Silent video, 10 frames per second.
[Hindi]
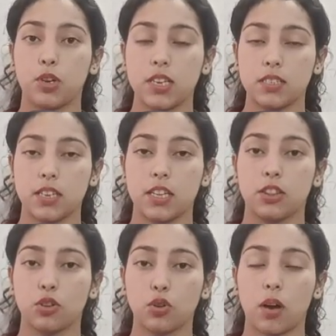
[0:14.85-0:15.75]
पुलिस ने
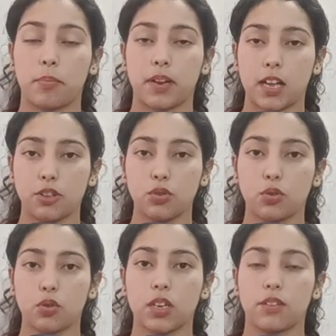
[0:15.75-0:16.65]
इन दोनों अपराधियों
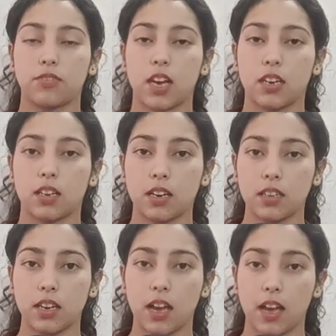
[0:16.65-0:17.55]
को गिरफ्तार कर
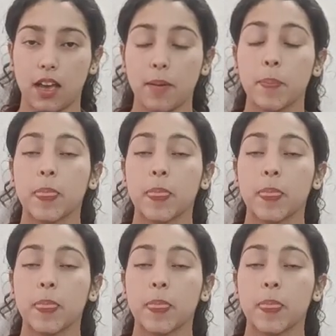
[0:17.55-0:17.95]
दिया है